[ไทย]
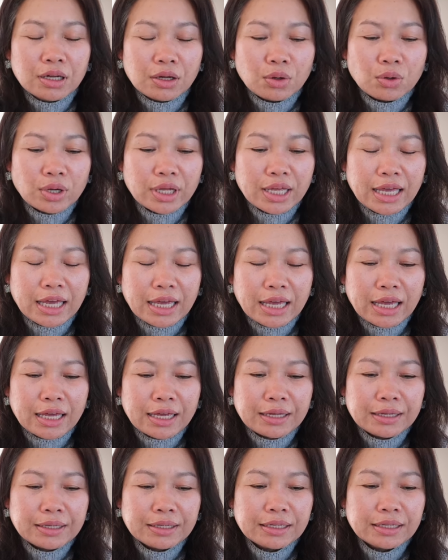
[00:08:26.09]
โอเค
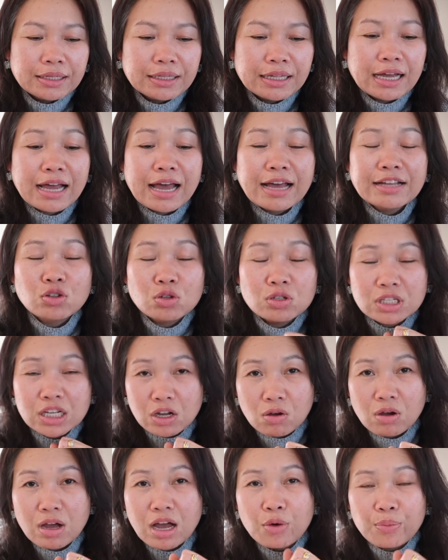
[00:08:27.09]
ถ้าใครสนใจ
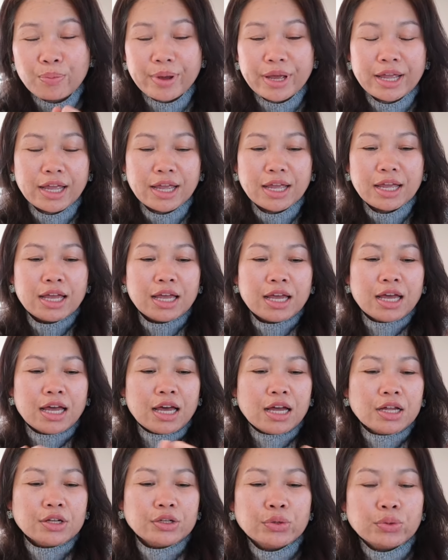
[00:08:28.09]
ก็เข้าไป
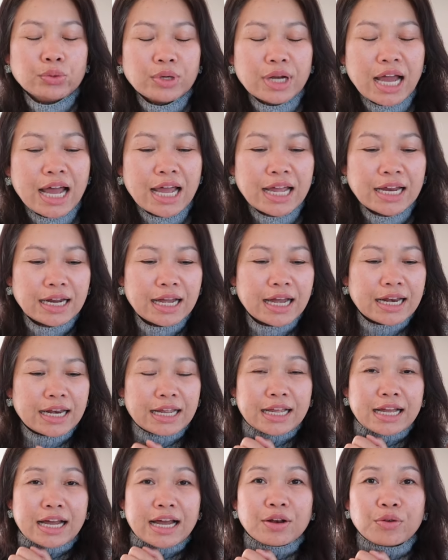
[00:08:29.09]
ดูได้นะคะ ใน
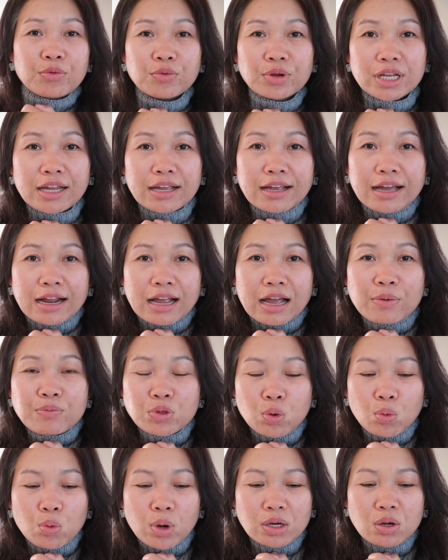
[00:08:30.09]
การวิธีการ
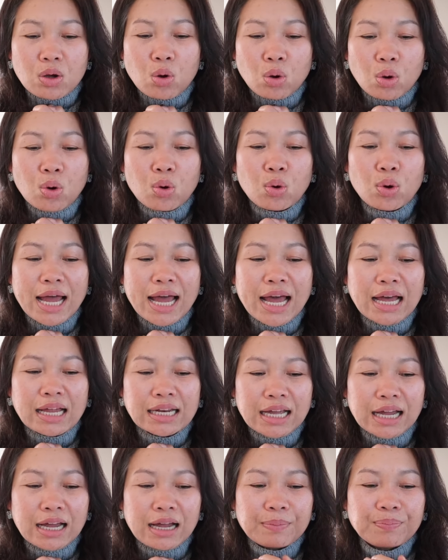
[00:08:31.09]
คำนวณของโคลา
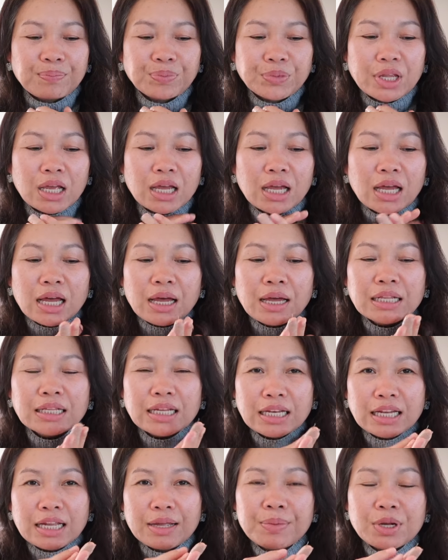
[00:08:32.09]
นะคะ
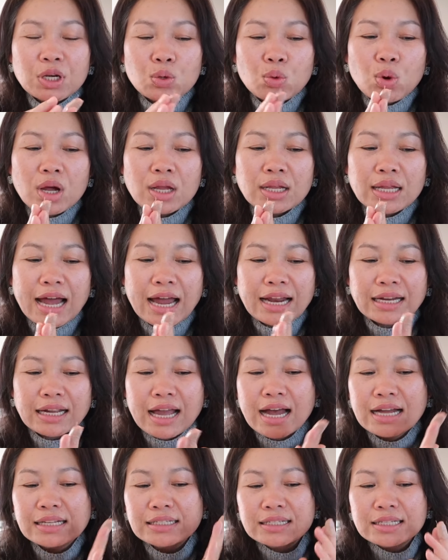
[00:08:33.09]
ทีนี้มาดูฐาน
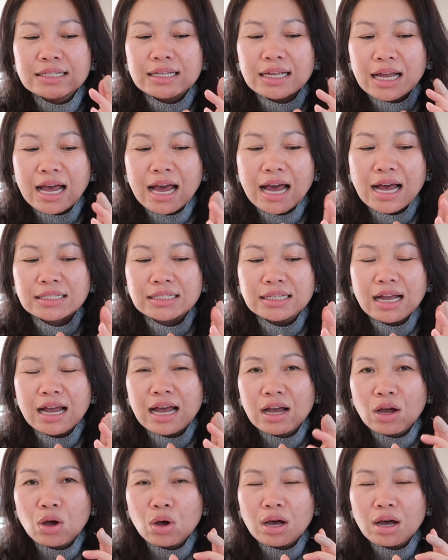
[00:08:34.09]
ค่าค่าจ้า
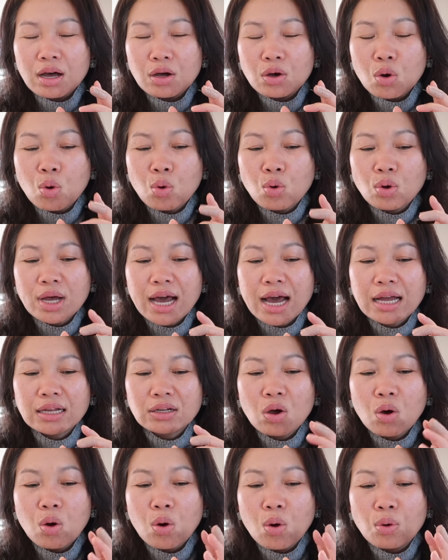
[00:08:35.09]
งครงการ
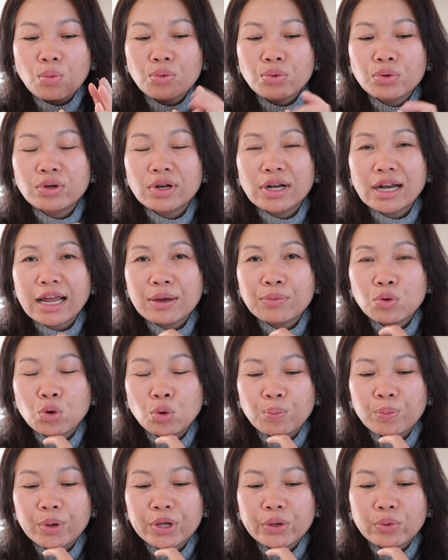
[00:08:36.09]
ของผู้ดูแลผล
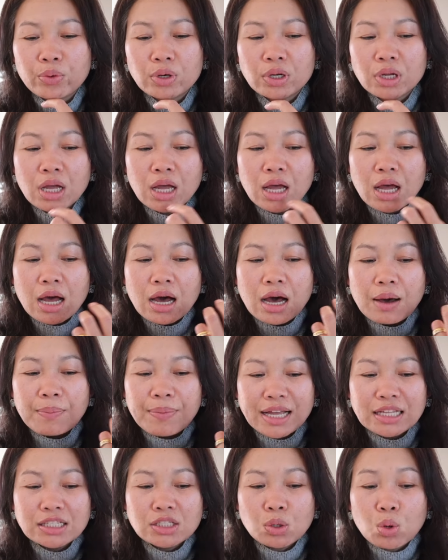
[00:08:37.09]
ประโยชน์ป
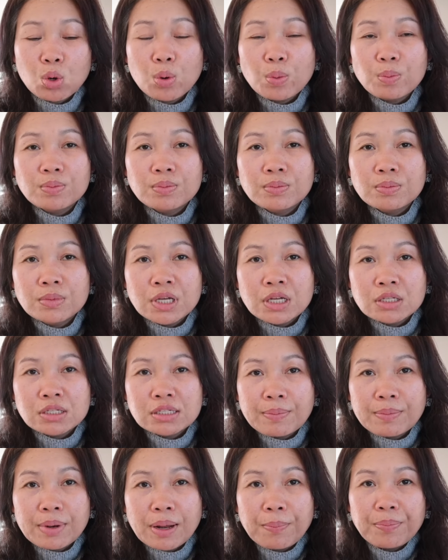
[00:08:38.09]
ระกันสังคม
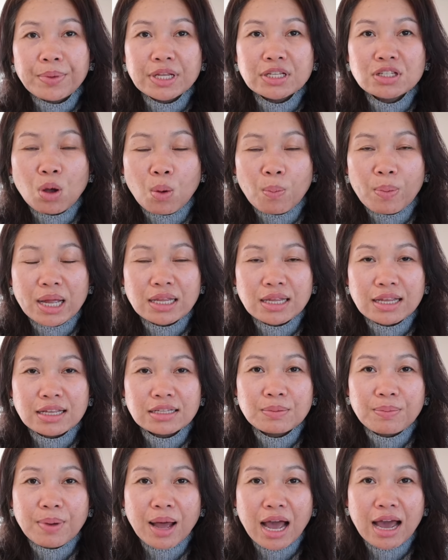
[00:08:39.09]
สำหรับปี
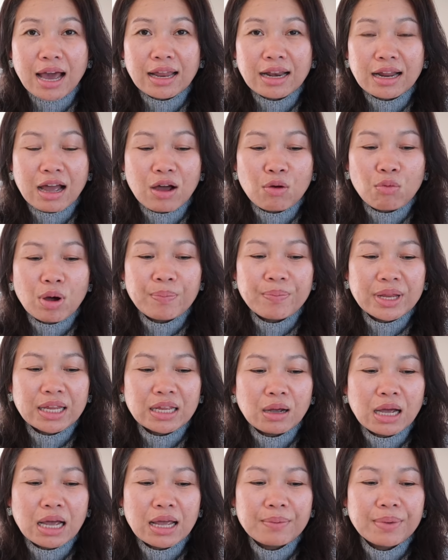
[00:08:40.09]
2025นะคะว่าเป็น
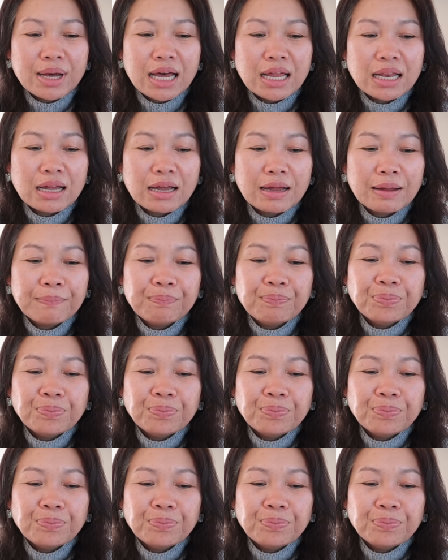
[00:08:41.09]
ยังไงบ้างนะคะ